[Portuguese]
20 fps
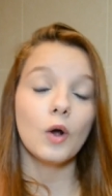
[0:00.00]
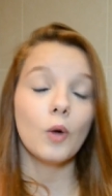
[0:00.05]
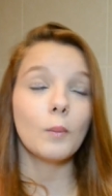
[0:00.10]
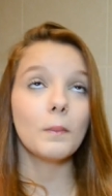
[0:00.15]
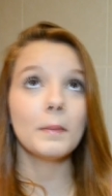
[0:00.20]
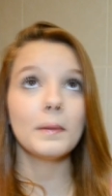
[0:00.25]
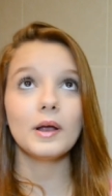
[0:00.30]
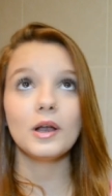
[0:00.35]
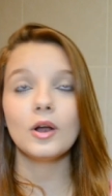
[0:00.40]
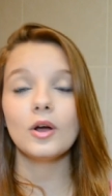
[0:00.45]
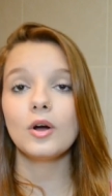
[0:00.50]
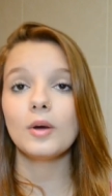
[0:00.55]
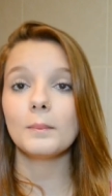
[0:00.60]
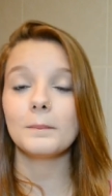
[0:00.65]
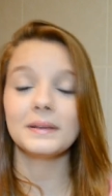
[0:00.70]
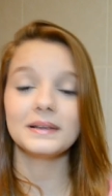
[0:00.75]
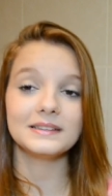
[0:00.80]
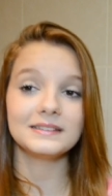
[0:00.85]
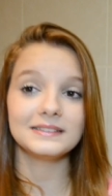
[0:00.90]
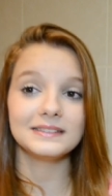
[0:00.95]
O melhor,
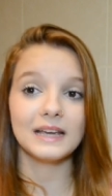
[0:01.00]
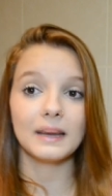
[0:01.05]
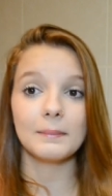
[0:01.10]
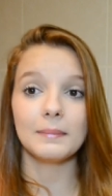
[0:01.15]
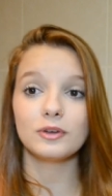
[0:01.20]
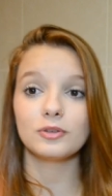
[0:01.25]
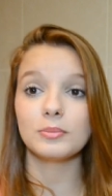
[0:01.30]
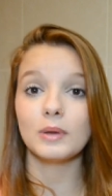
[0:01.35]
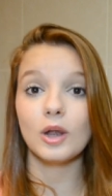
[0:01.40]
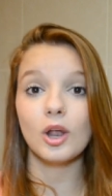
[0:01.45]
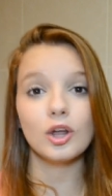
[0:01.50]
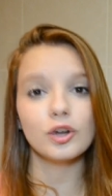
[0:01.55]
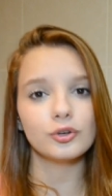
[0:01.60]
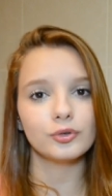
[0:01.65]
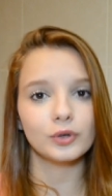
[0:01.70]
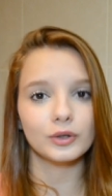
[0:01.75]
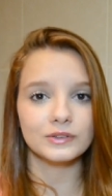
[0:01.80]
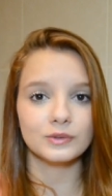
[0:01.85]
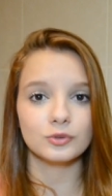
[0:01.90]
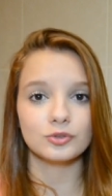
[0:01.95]
mas assim, as minhas melhores
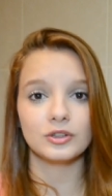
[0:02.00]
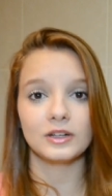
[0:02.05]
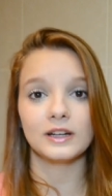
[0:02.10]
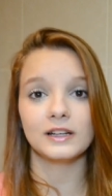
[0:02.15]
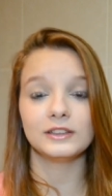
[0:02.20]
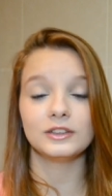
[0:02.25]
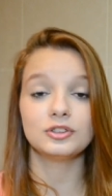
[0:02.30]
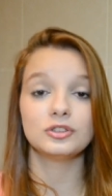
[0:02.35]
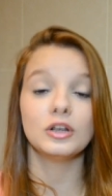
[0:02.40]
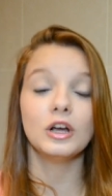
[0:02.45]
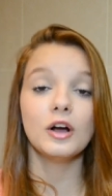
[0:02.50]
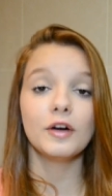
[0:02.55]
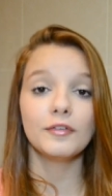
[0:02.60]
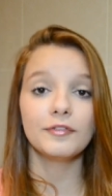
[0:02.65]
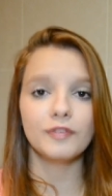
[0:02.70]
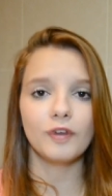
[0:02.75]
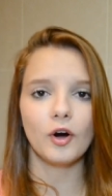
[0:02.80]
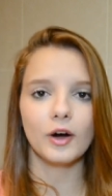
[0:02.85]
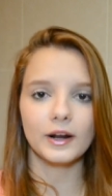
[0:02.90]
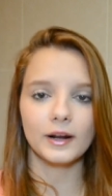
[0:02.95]
fotos são tiradas
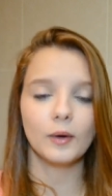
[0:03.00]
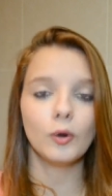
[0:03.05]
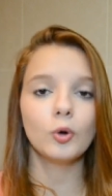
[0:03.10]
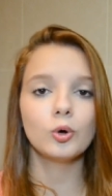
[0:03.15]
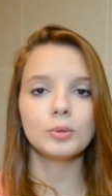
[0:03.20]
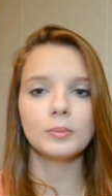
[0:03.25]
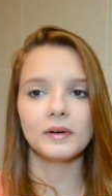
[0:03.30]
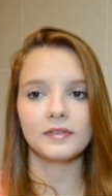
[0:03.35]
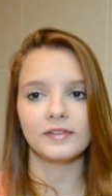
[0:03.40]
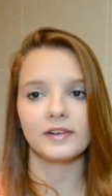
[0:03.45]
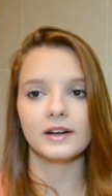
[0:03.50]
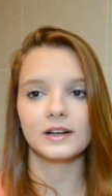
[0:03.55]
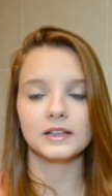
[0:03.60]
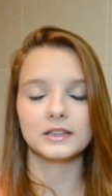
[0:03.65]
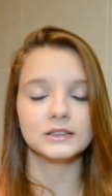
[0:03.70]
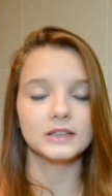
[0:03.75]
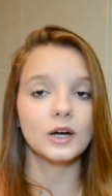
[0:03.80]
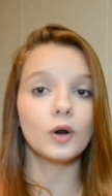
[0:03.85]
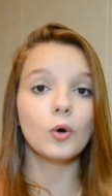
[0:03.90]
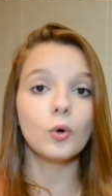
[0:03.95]
fora, ou numa
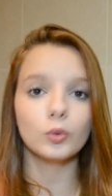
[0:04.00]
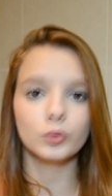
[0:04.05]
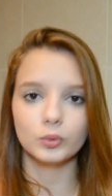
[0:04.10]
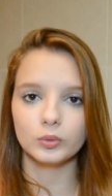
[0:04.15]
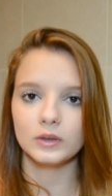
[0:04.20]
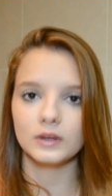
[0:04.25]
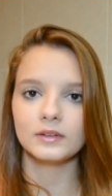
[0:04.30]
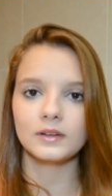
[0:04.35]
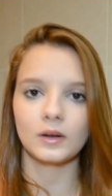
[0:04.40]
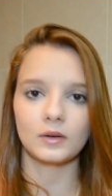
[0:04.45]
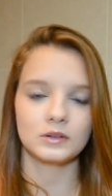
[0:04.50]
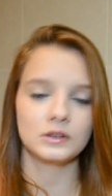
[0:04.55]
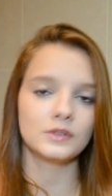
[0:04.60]
varanda, ou no quintal.